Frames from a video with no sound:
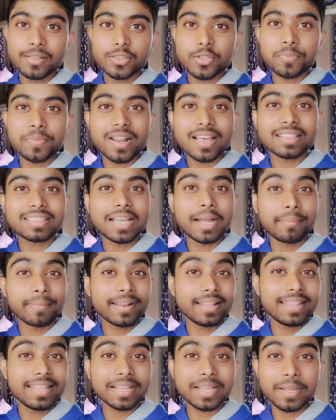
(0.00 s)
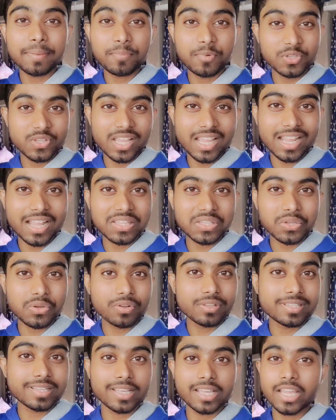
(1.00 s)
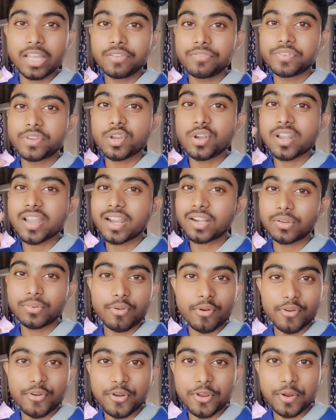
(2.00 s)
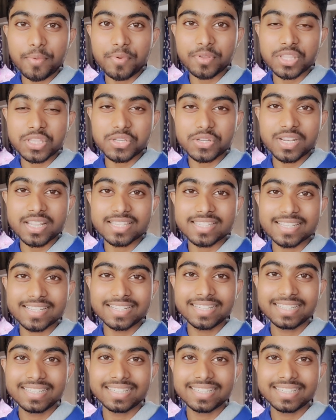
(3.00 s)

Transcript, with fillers: তোমরা থামনেল দেখে বুঝে গেছো যে এই ভিডিওটা একটু অন্যরকম হতে চলেছে